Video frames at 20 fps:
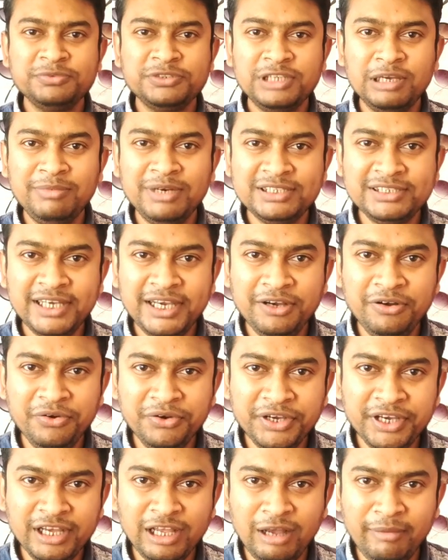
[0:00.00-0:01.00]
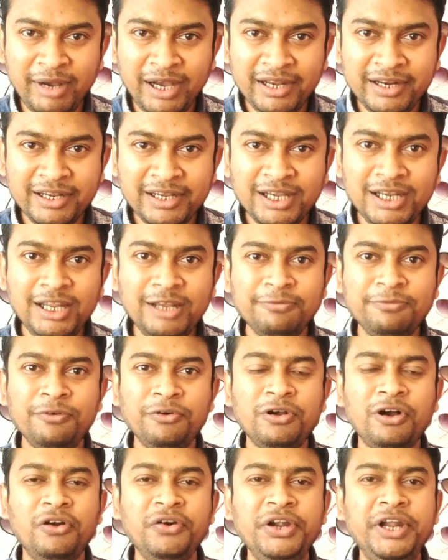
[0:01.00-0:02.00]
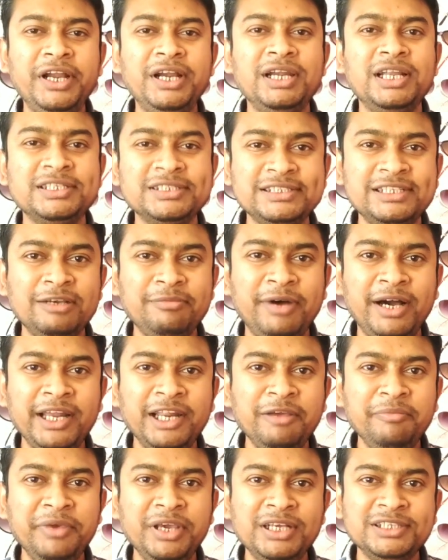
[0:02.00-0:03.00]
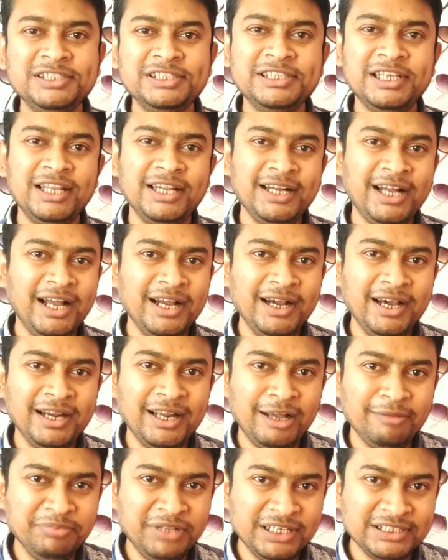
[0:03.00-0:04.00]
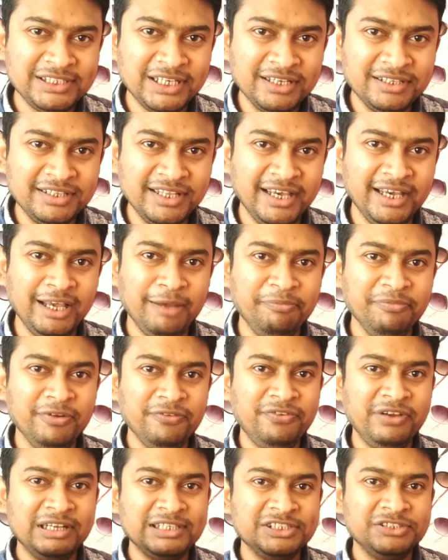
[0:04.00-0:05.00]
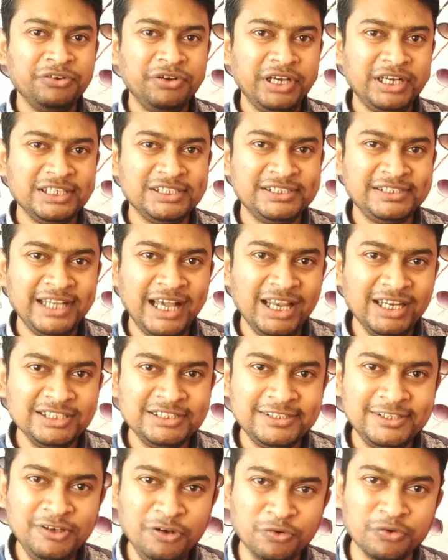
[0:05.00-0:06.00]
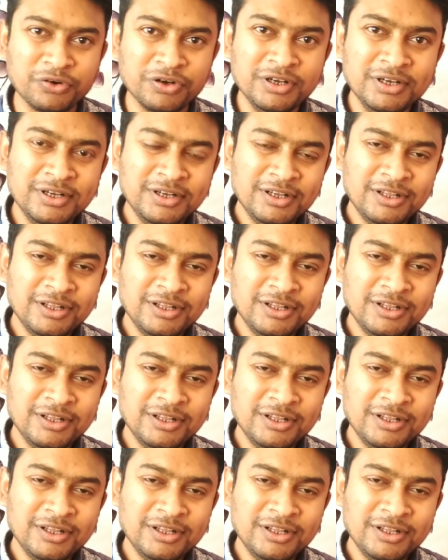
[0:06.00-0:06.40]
आप समझ गए होंगे हमारे कलरफुल कॉन्टेक्ट लेंस के बारे में जिसे लगाकर आप दे सकते हैं अपने फेस को एक स्टाइलिश लुक